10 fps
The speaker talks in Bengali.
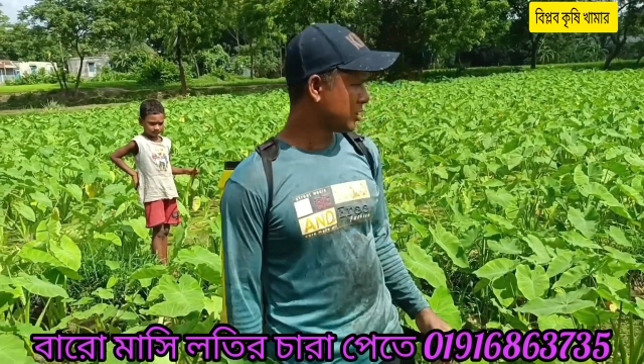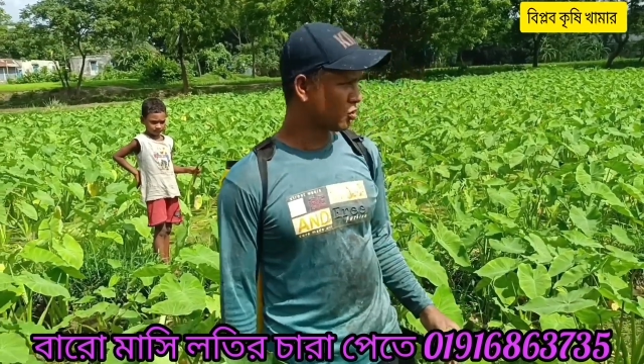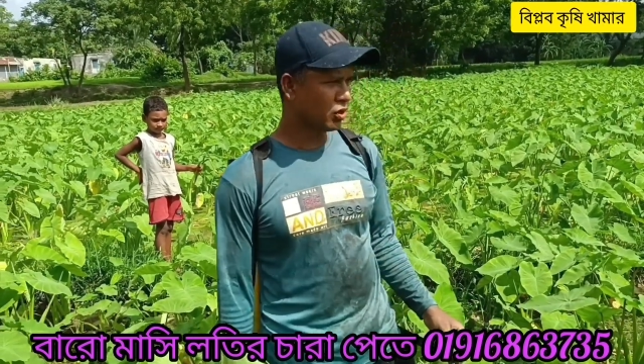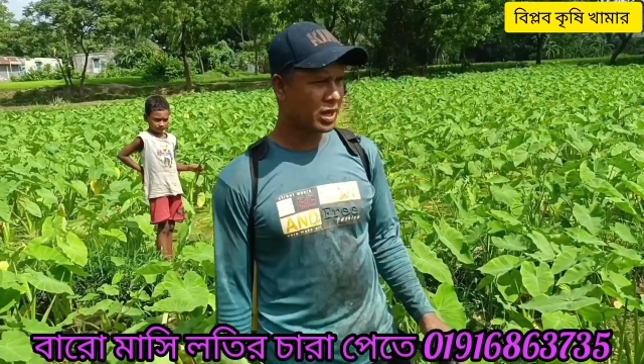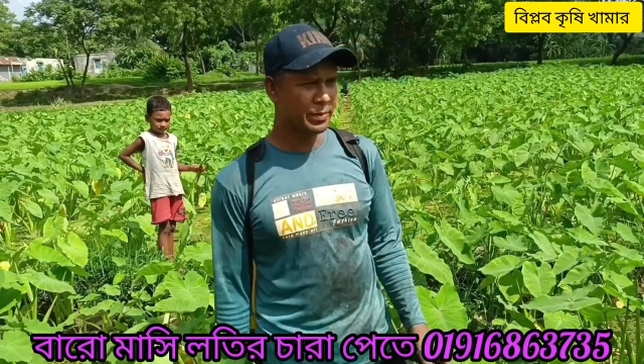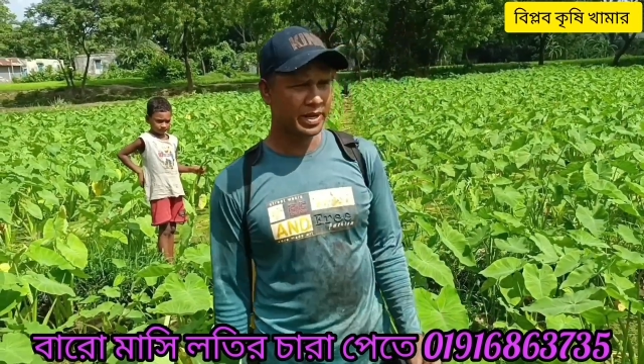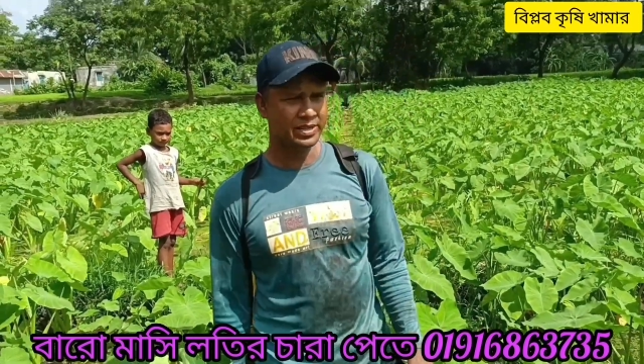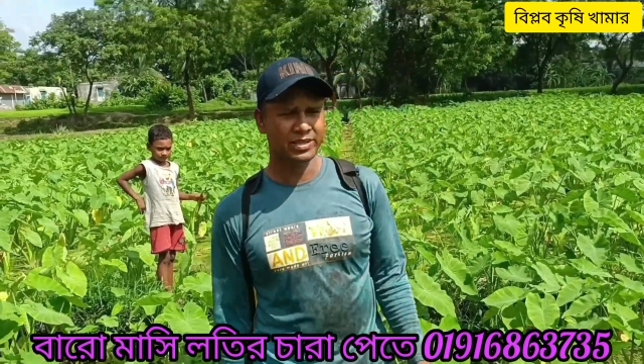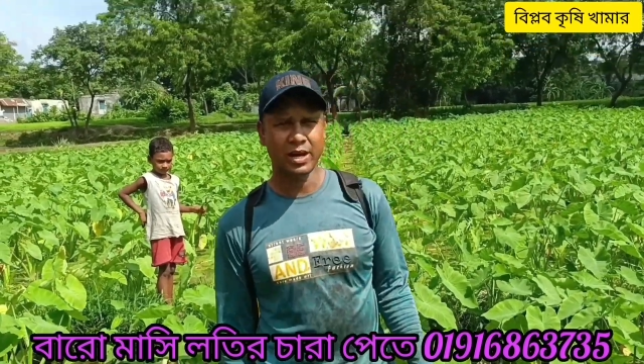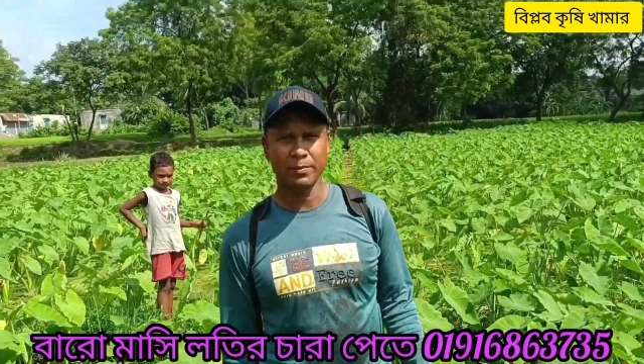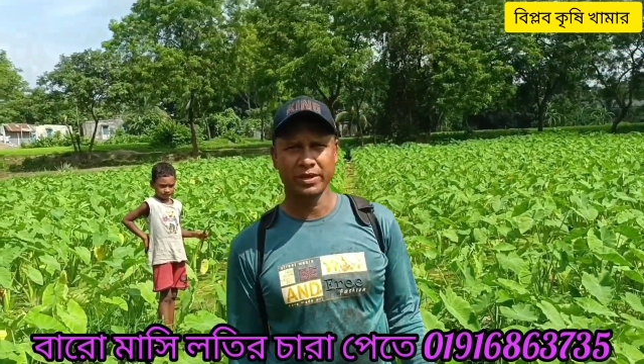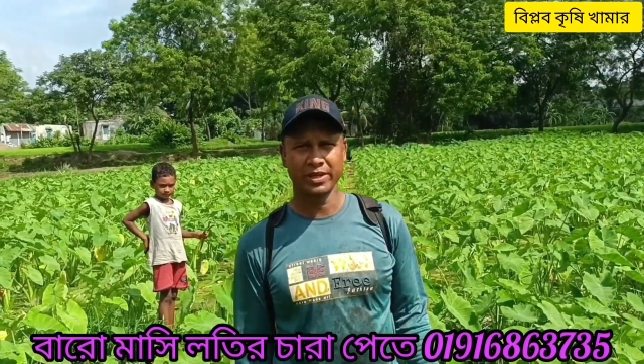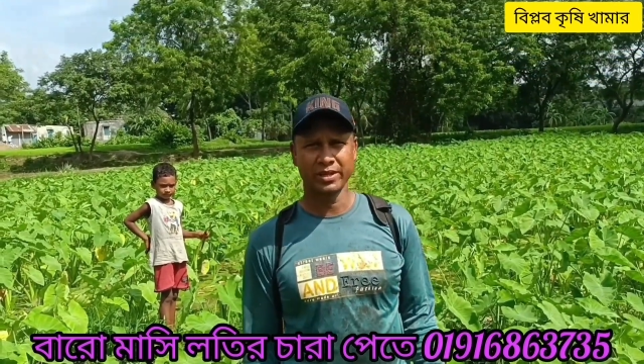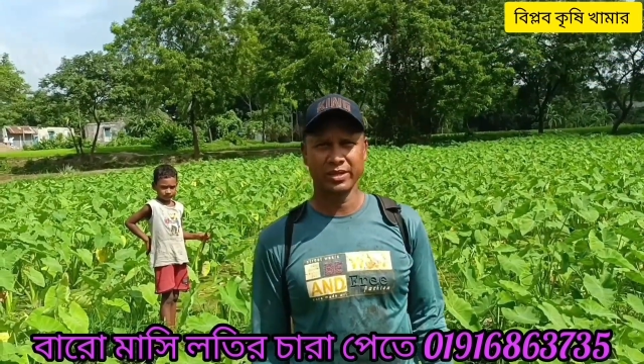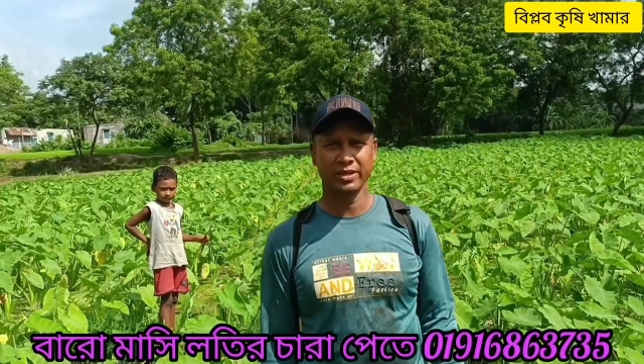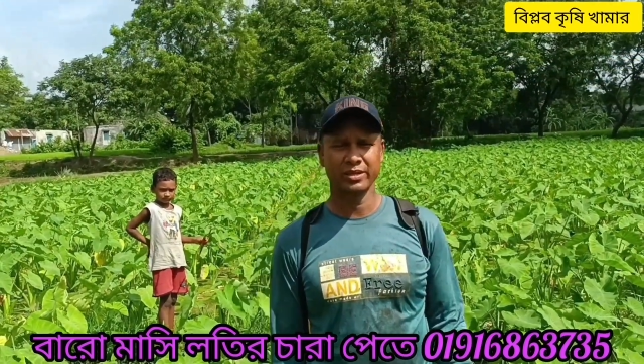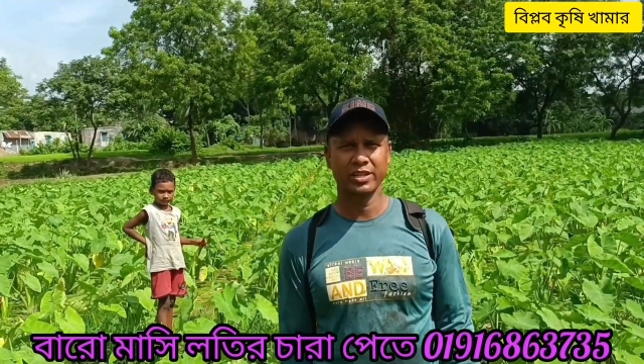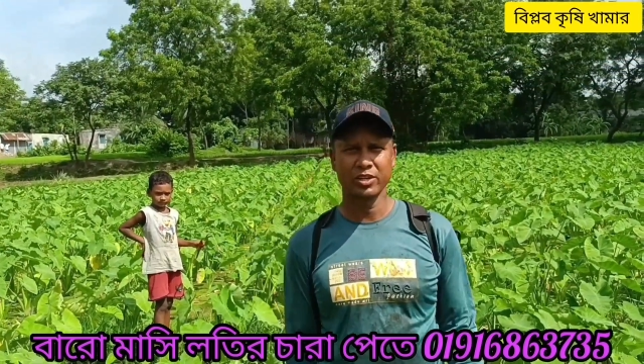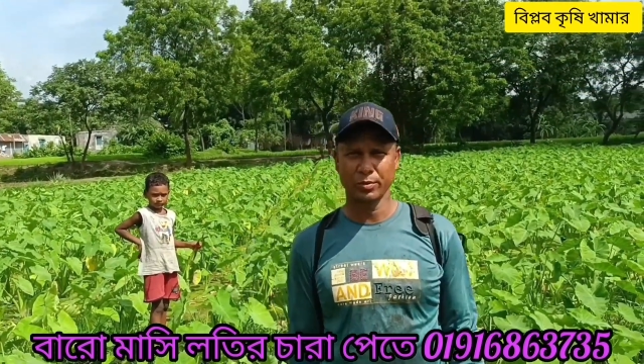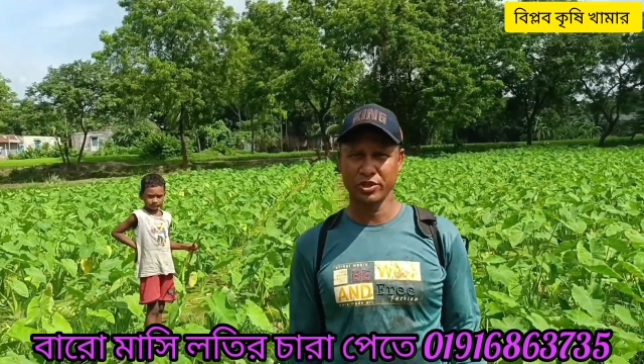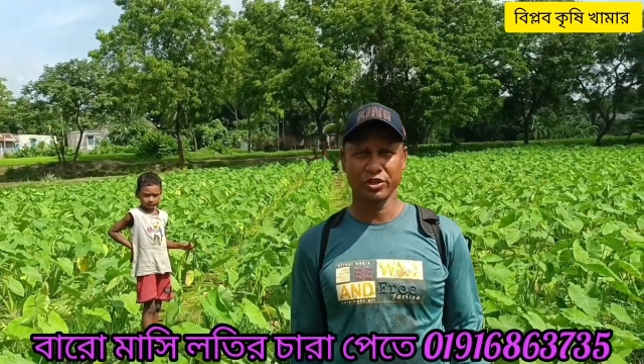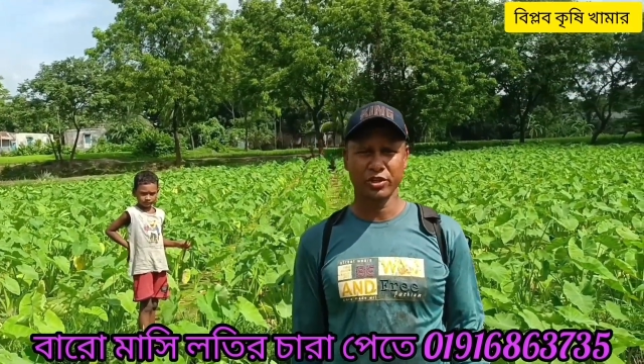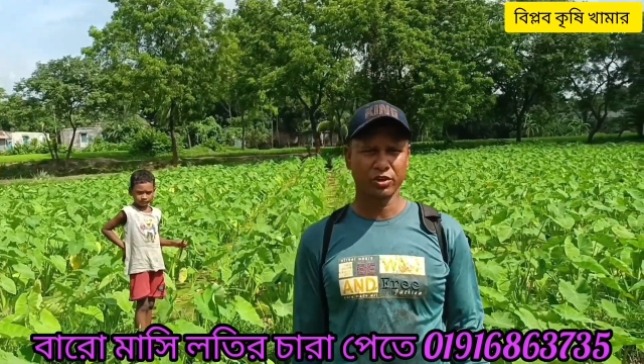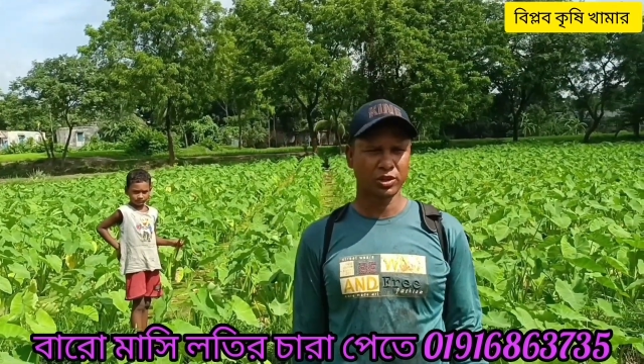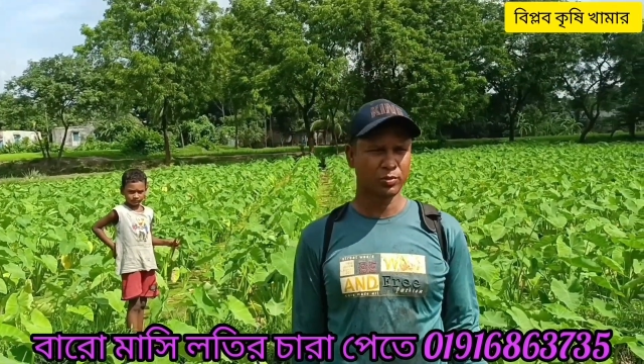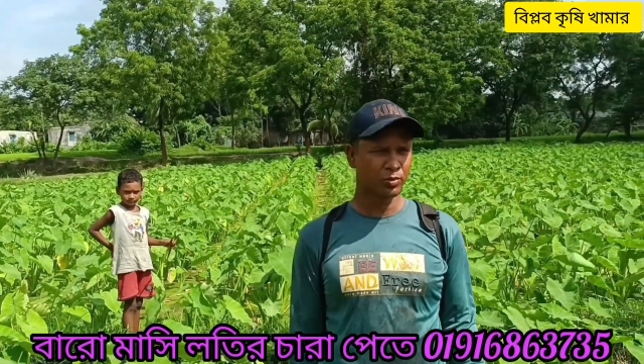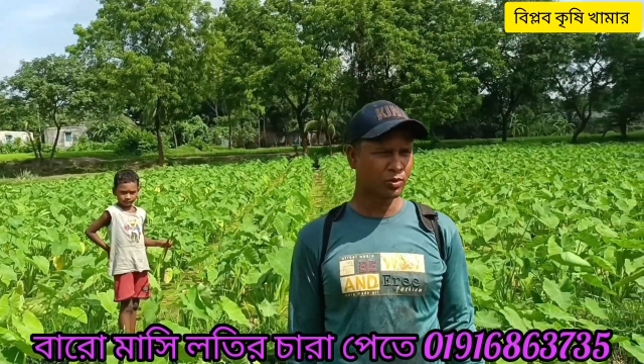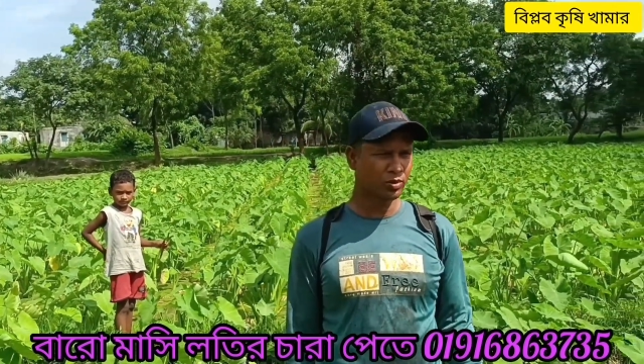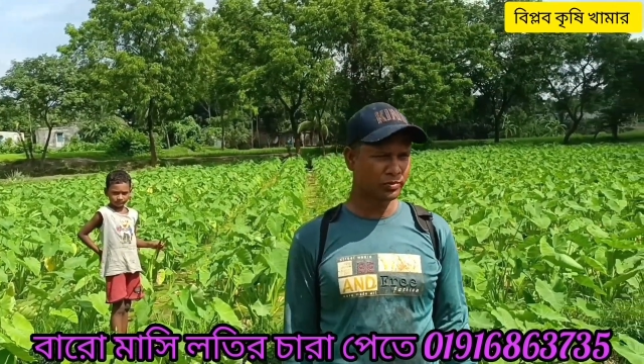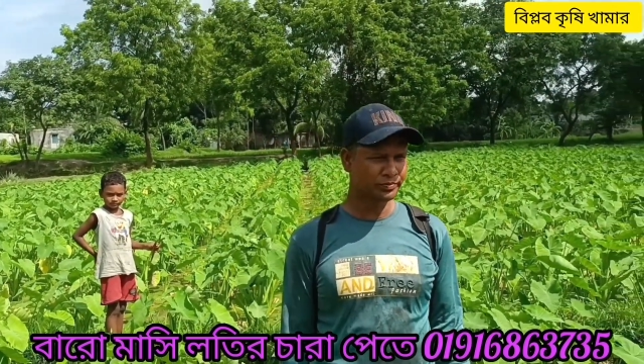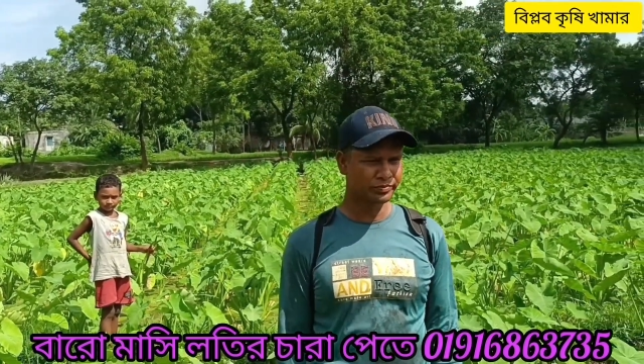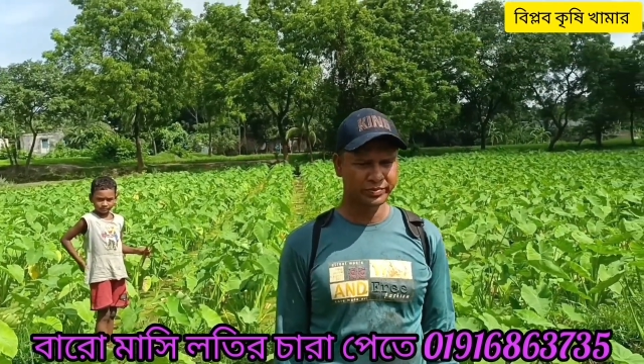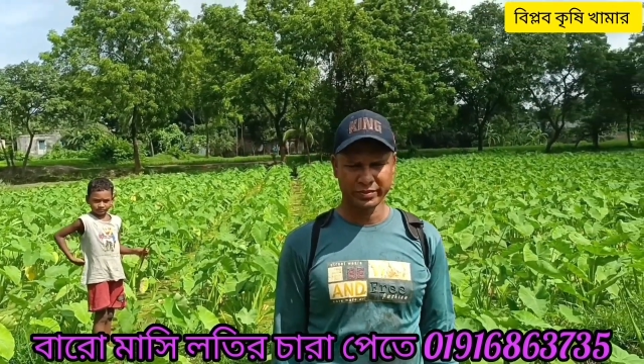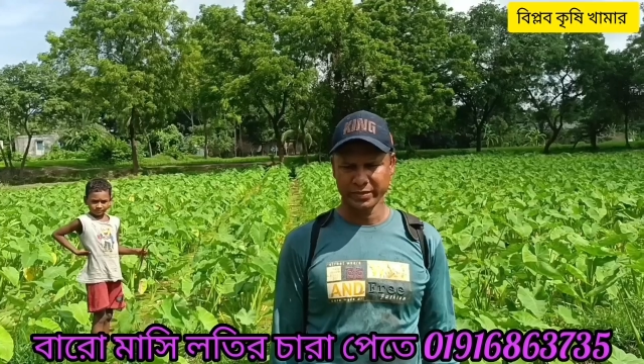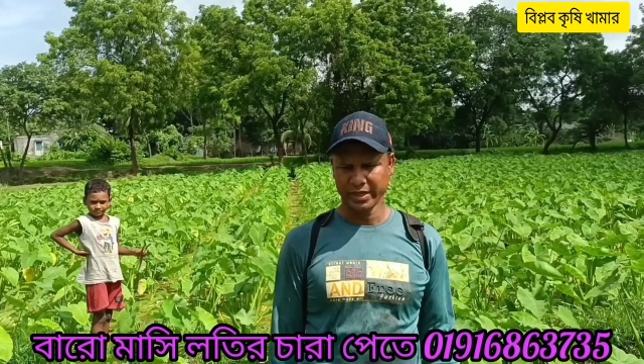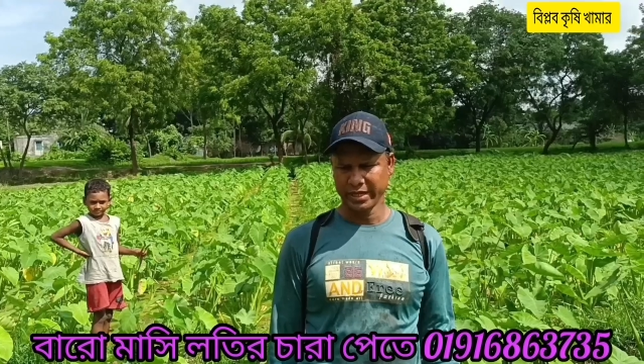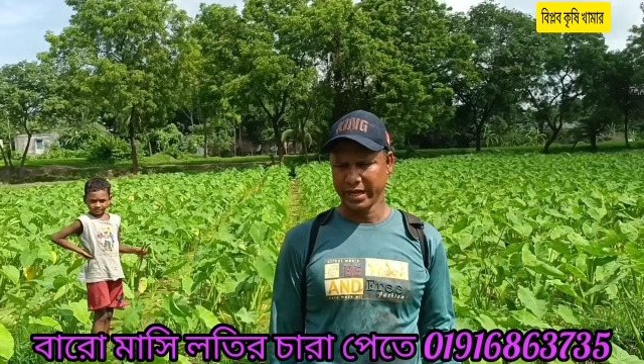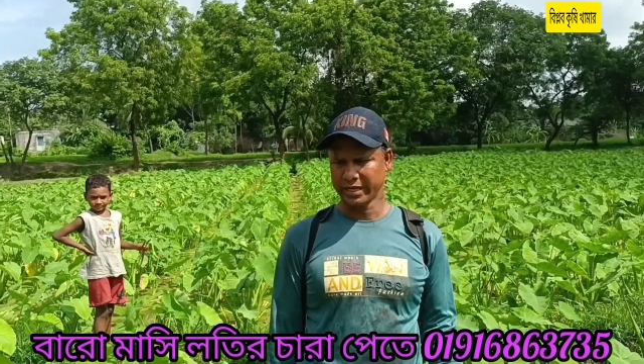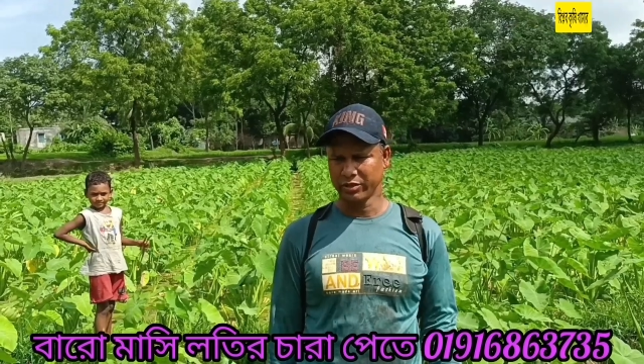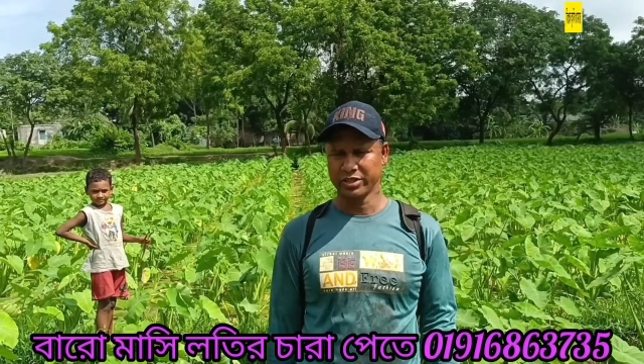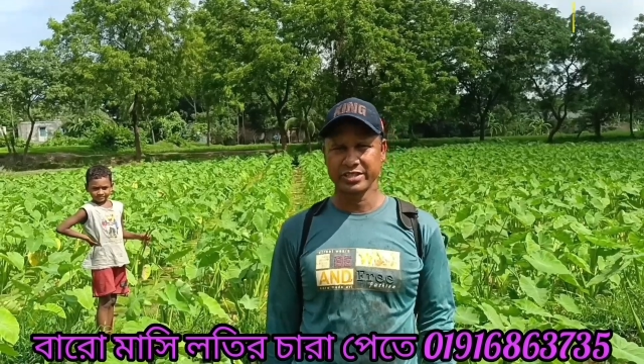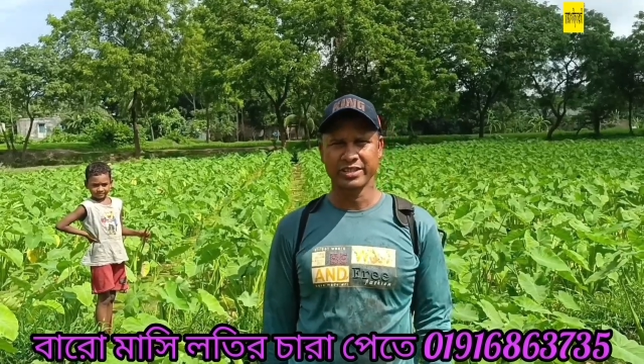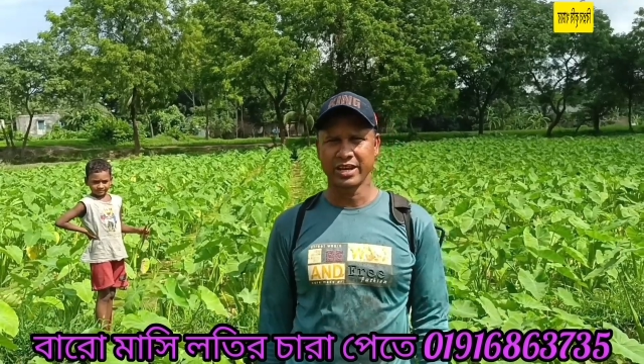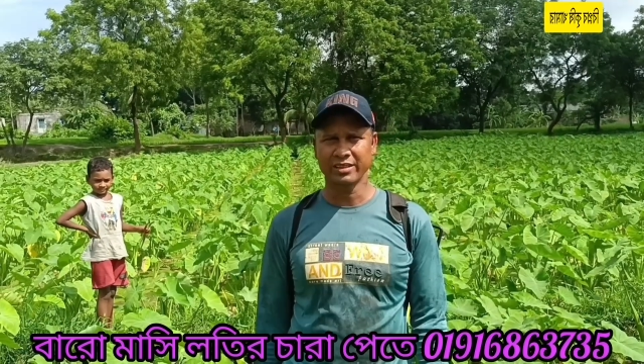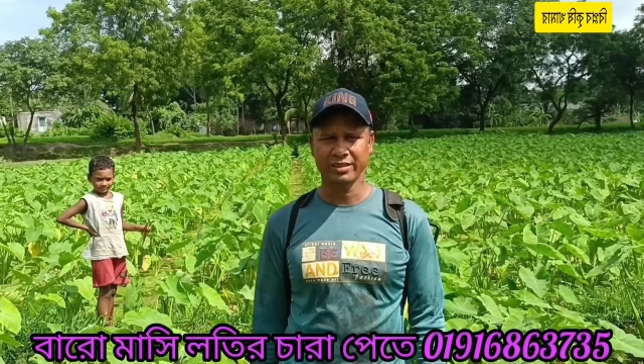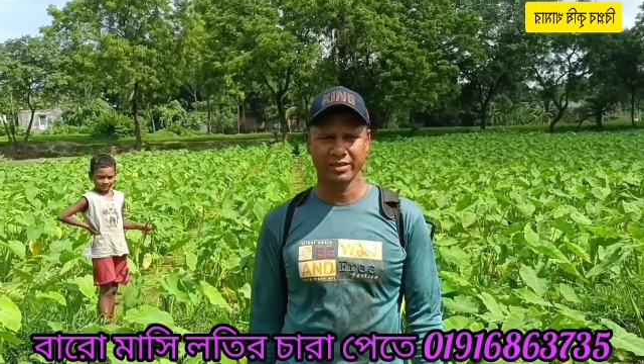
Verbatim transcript: তো আমি আজকে আপনাদের তিনটা বিষয় নিয়ে কথা বলবো একটা হচ্ছে জাত